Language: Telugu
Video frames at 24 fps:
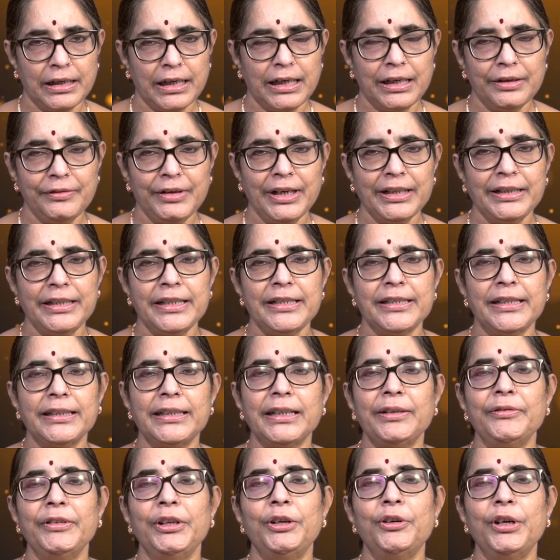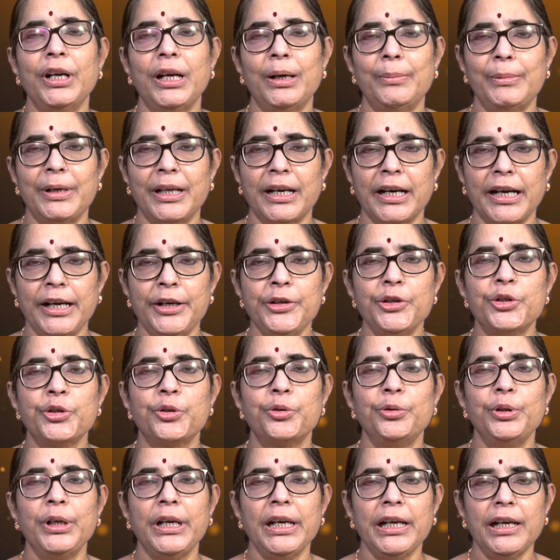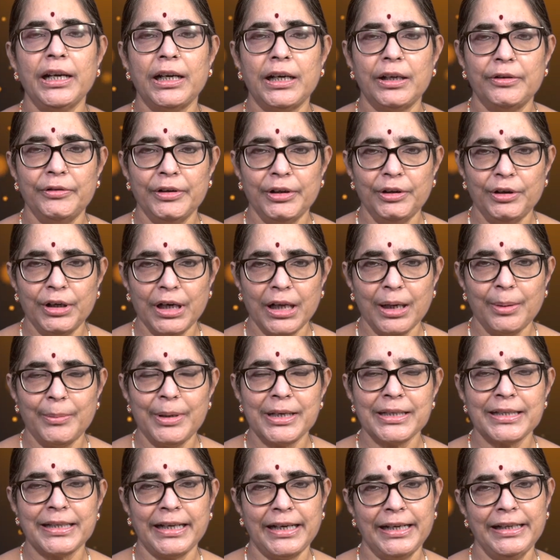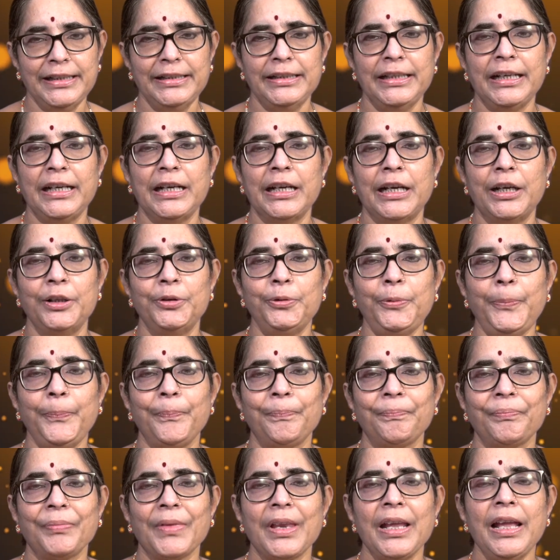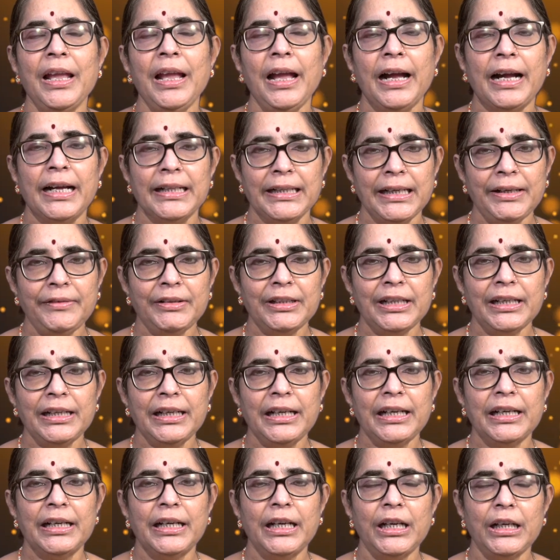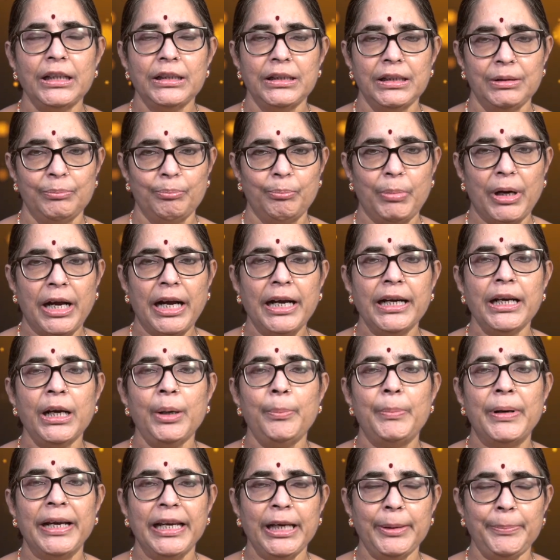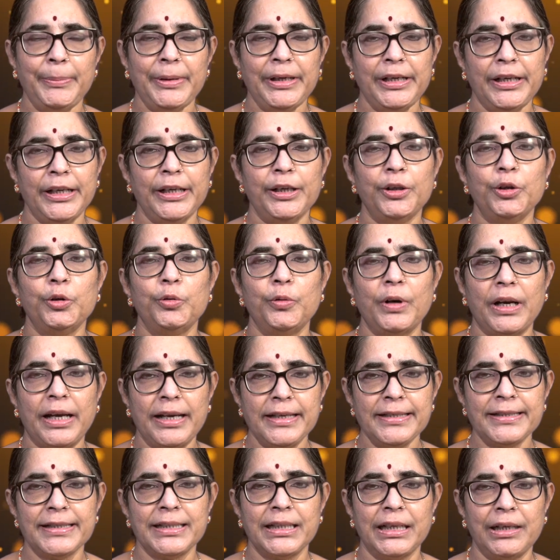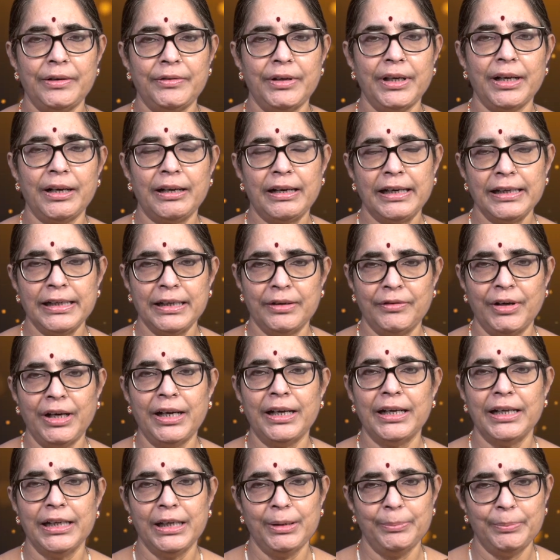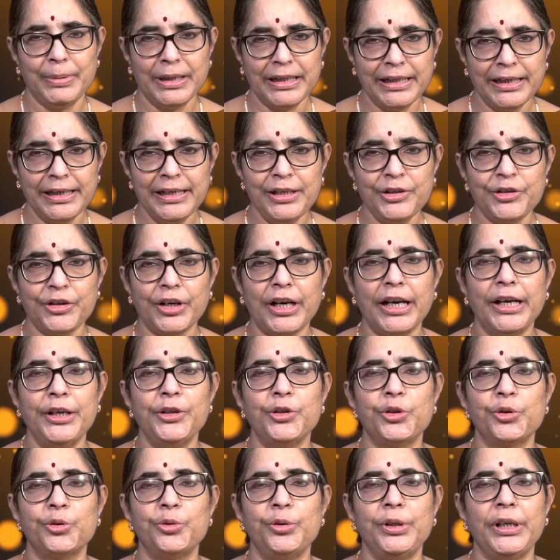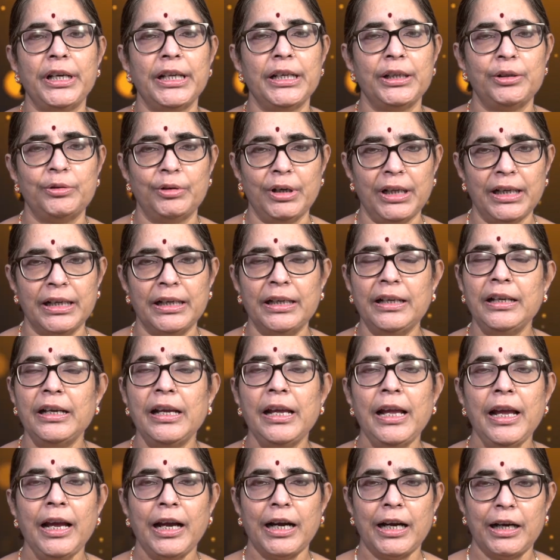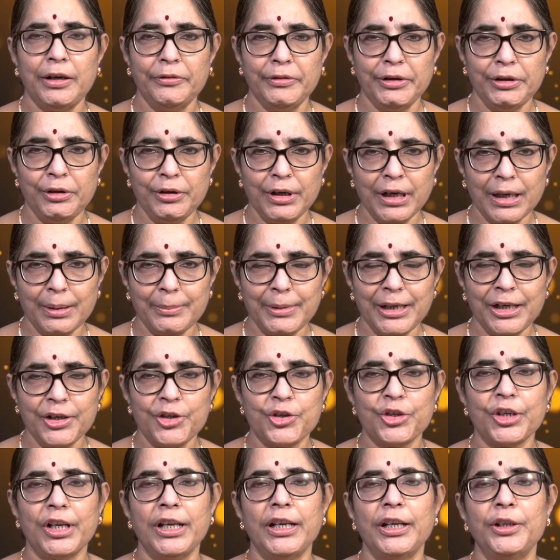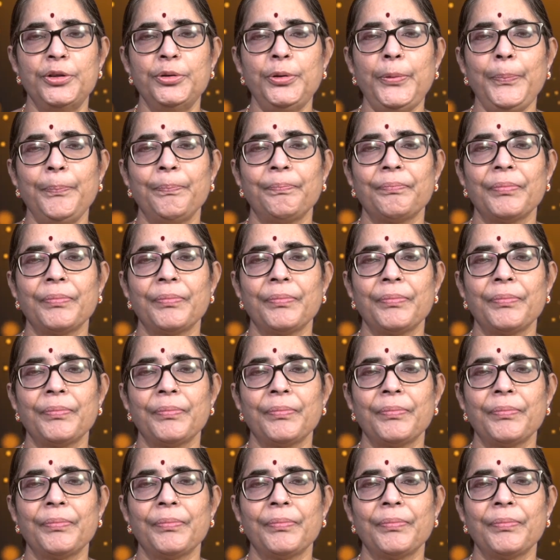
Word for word: ఆ వ్యక్తి చేత విలునామా రాయించుకుంటే ఆ విలునామా సరైంది కాదు అదేవిధంగా బాగా భయపెట్టి నువ్వు రాస్తావా రాయవా అని బెదిరించి రాయించుకుంటే కూడా ఆ వీలునామా చెల్లదు